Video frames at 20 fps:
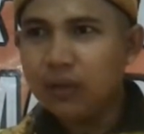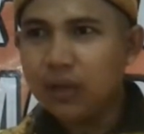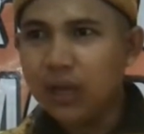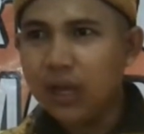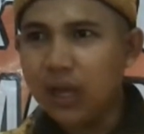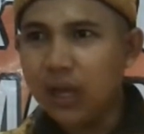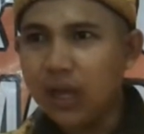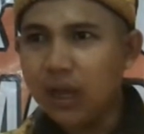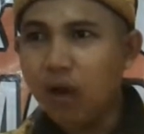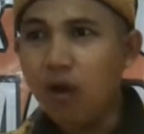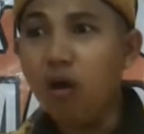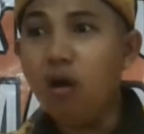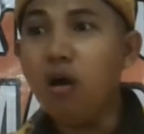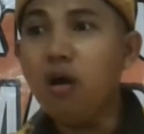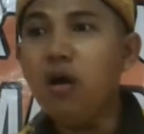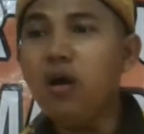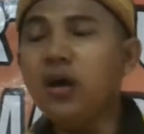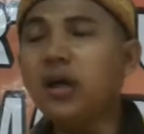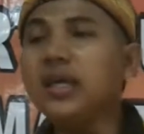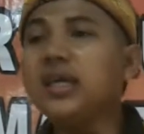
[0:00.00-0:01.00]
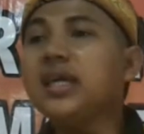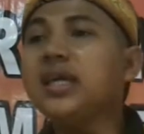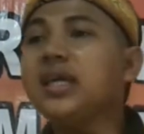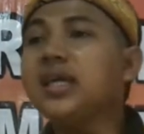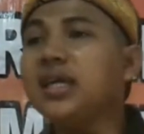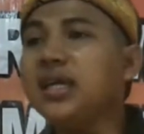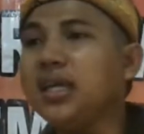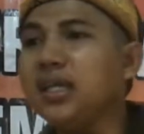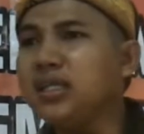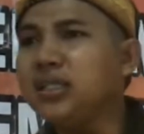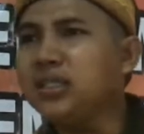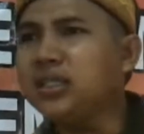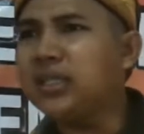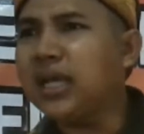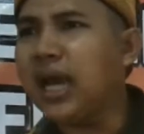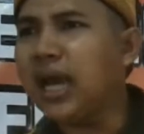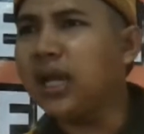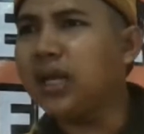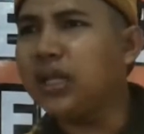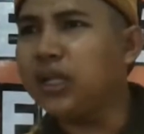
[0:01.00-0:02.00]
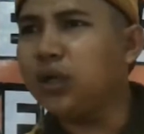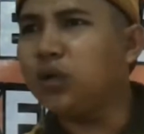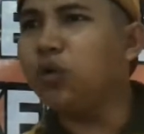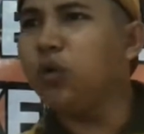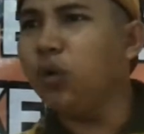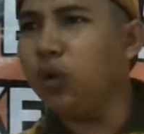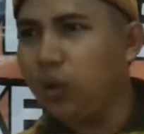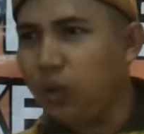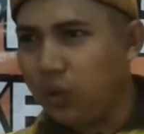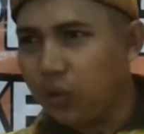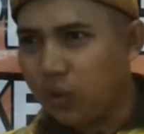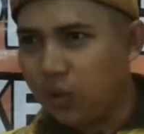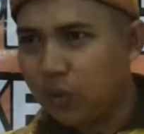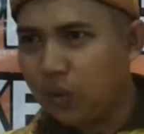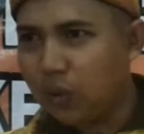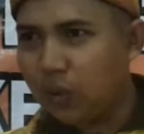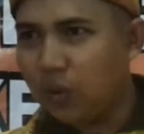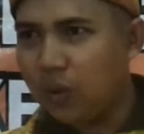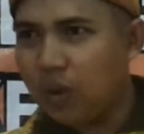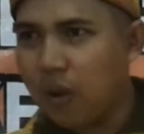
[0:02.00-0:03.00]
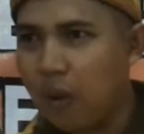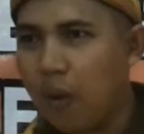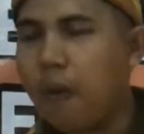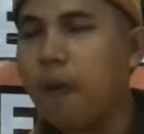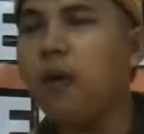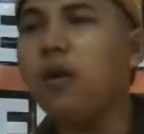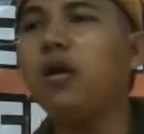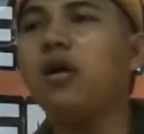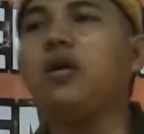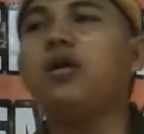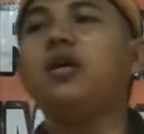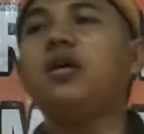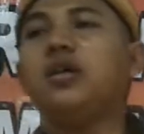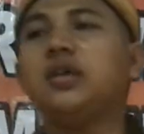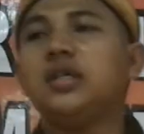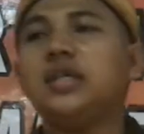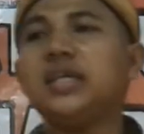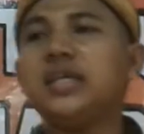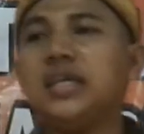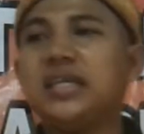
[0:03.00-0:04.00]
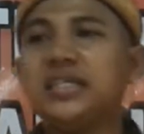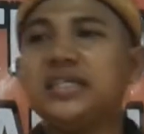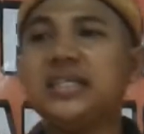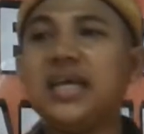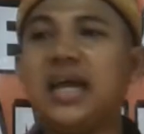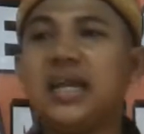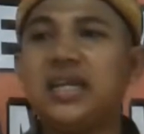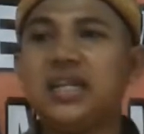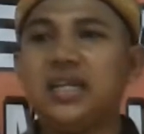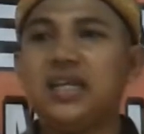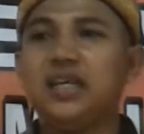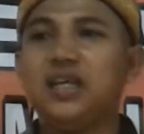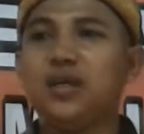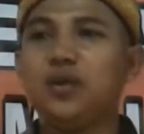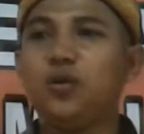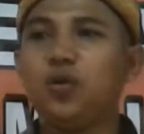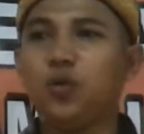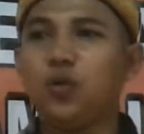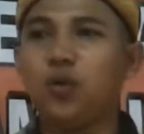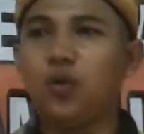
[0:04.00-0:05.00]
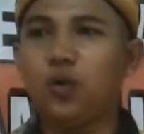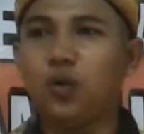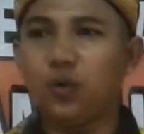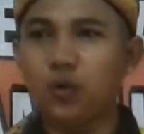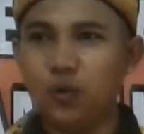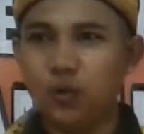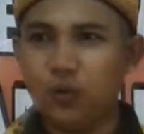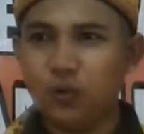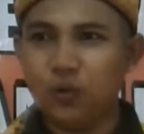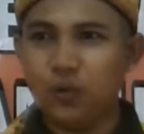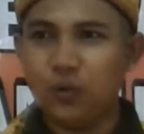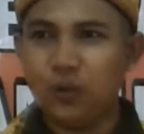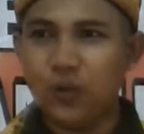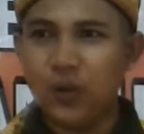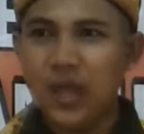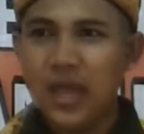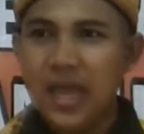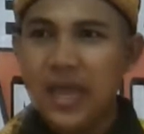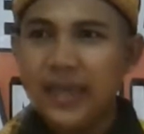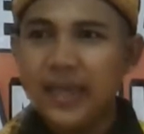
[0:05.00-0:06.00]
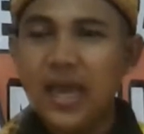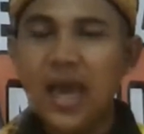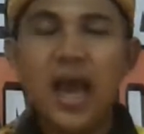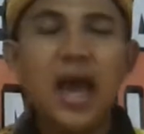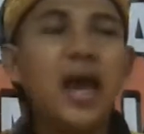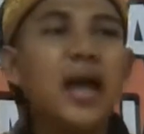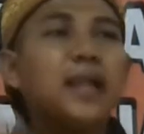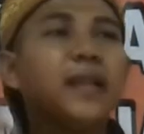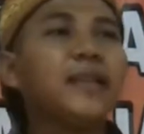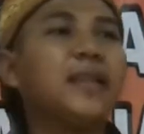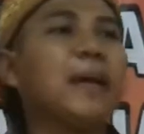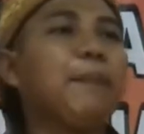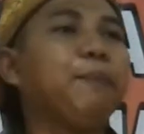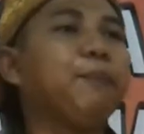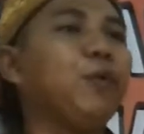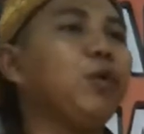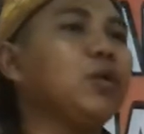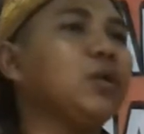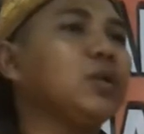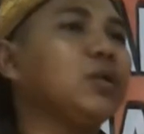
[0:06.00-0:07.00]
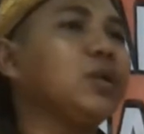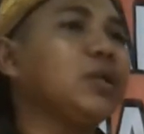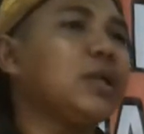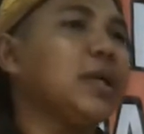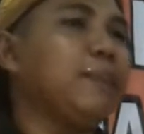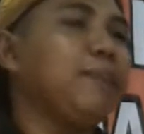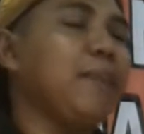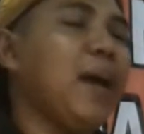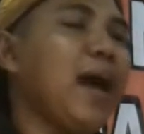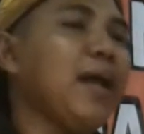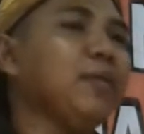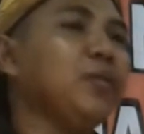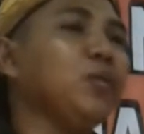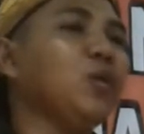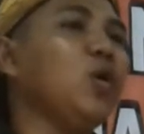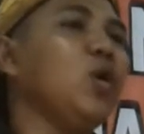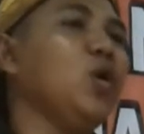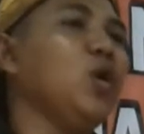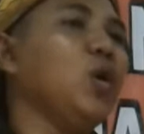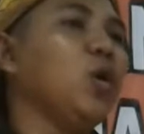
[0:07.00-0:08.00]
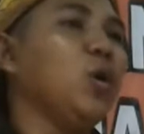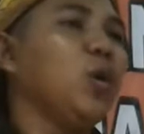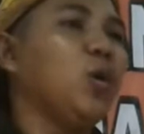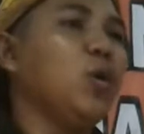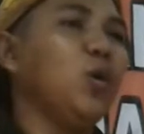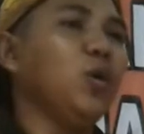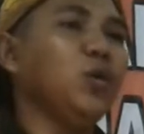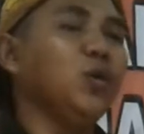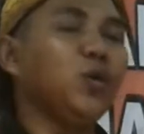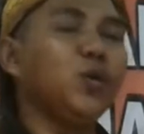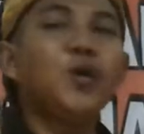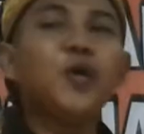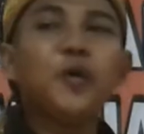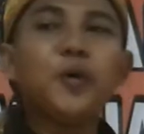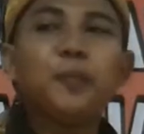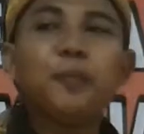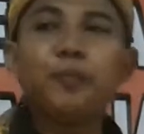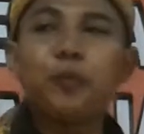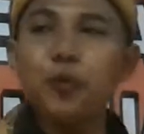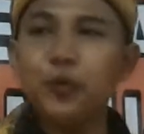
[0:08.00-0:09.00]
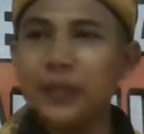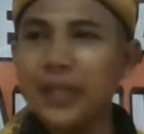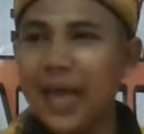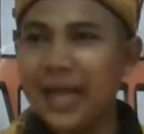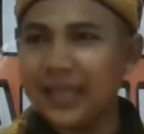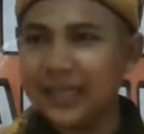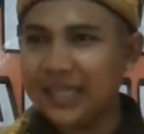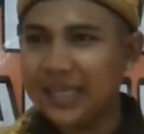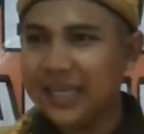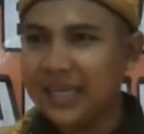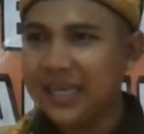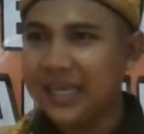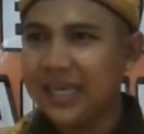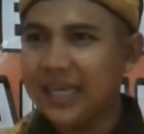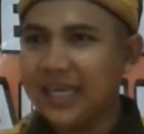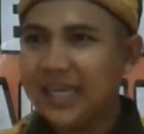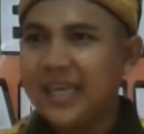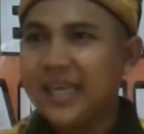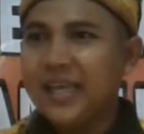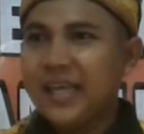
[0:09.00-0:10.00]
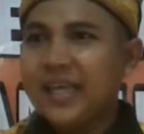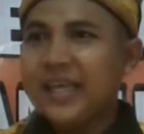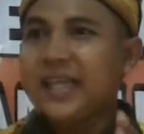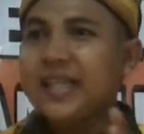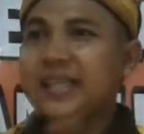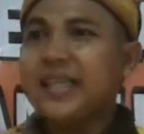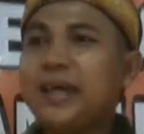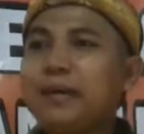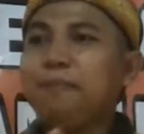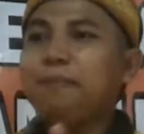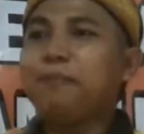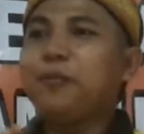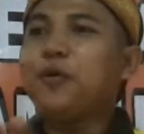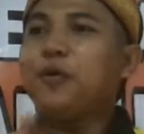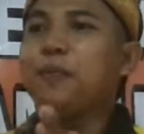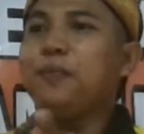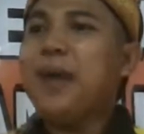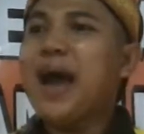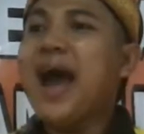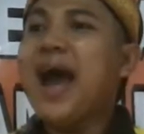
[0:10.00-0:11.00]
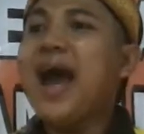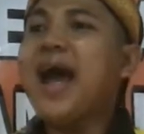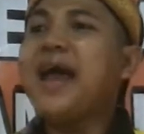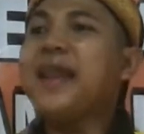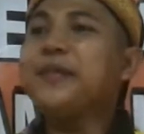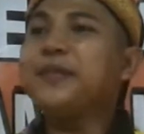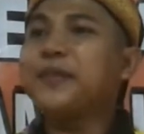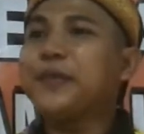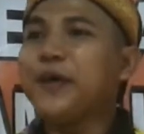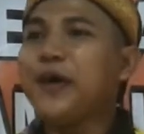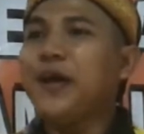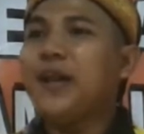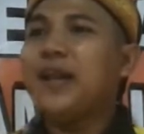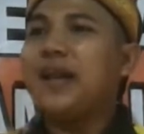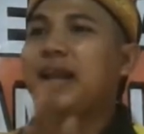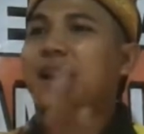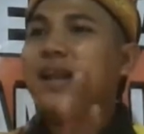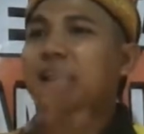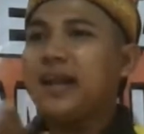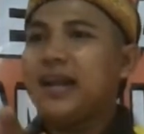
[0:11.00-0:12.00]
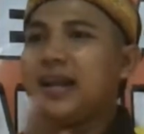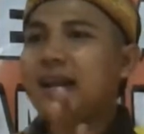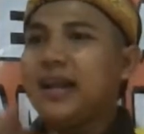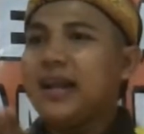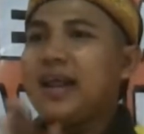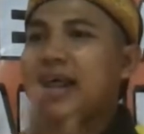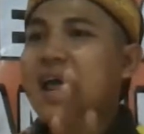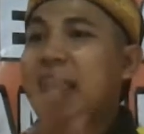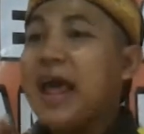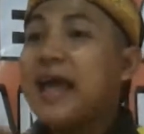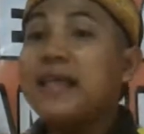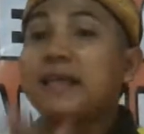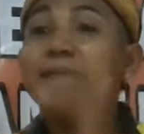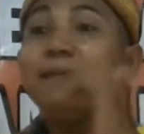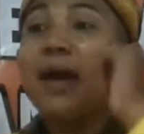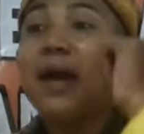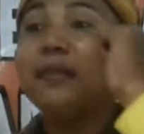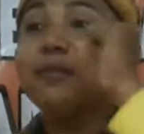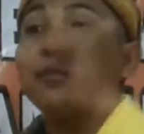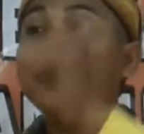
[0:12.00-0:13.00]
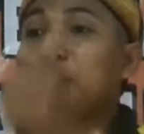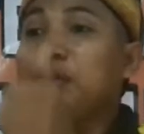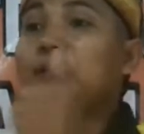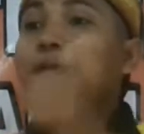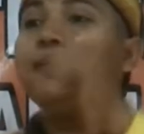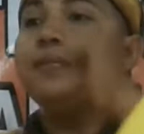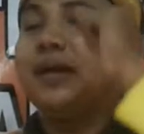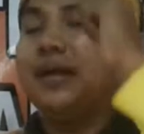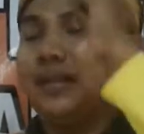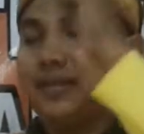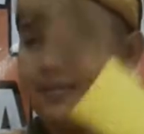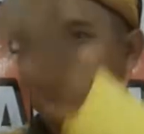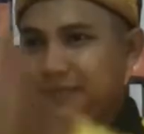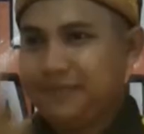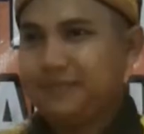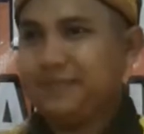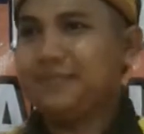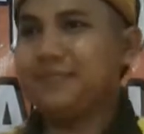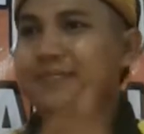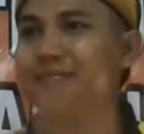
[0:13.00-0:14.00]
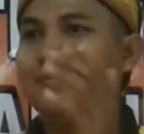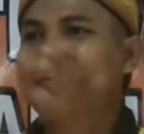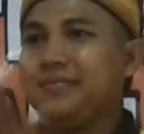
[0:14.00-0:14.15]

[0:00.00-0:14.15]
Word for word: ya, oh ingin jadi guru. Oh, ingin jadi guru. Ya, tepuk mantul untuk Butati. Tepuk mantul. Mantul, mantul.